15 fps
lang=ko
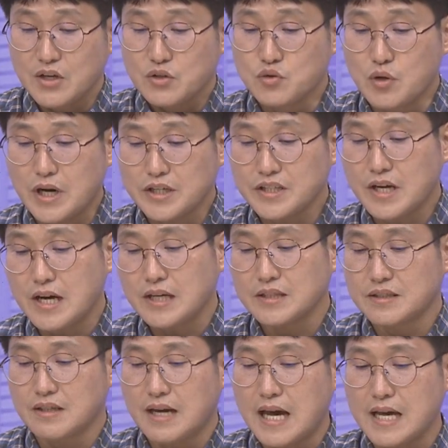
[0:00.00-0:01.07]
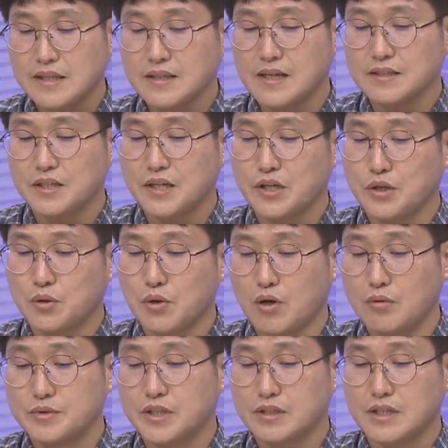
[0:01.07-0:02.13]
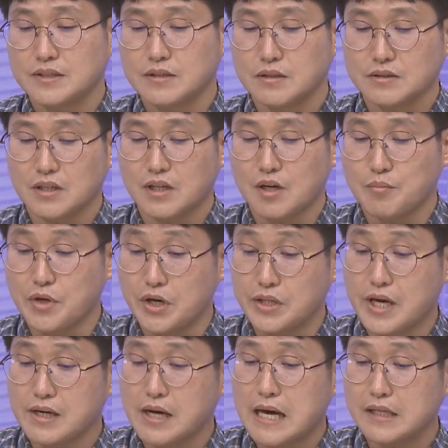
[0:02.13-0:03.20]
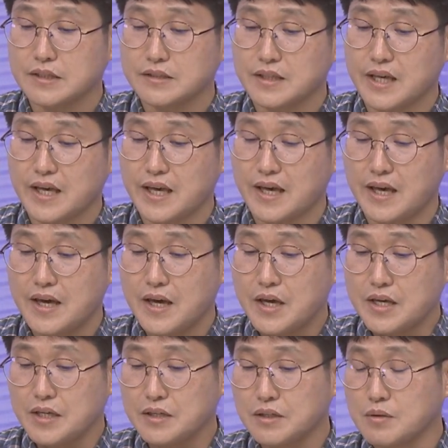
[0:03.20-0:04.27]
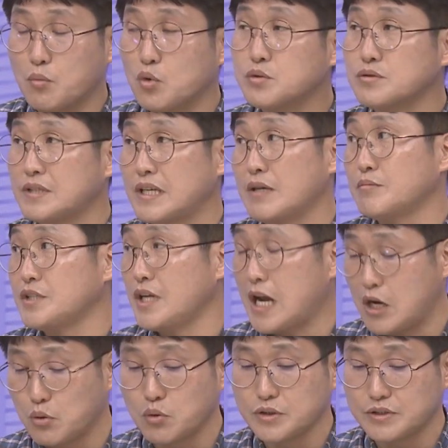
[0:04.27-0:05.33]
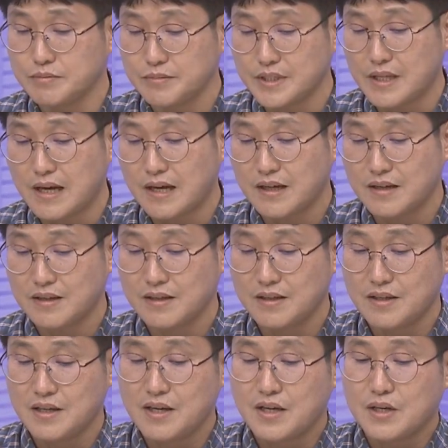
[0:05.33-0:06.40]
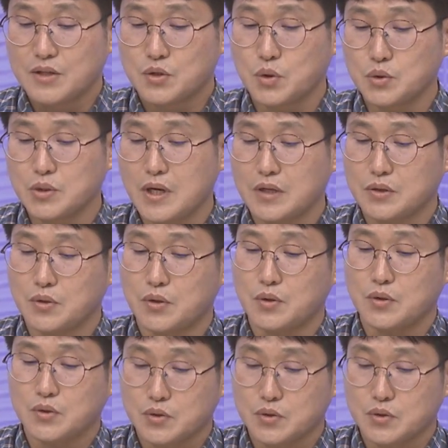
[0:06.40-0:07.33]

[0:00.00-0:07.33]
유아기 아이들은 한 달 사이에도 엄청난 성장과 변화를 하는데 이걸 모든 사람들이 알고 있습니다. 초등학교